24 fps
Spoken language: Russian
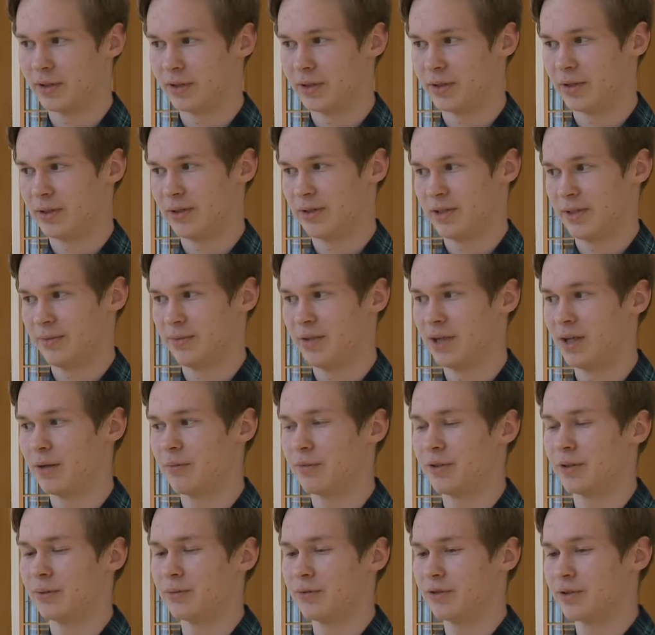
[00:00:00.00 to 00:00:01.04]
на Земле,
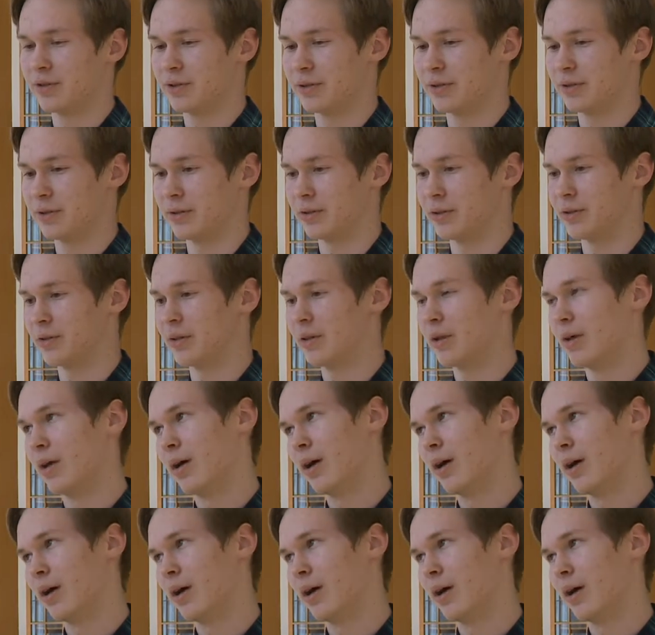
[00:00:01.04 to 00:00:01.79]
потому что,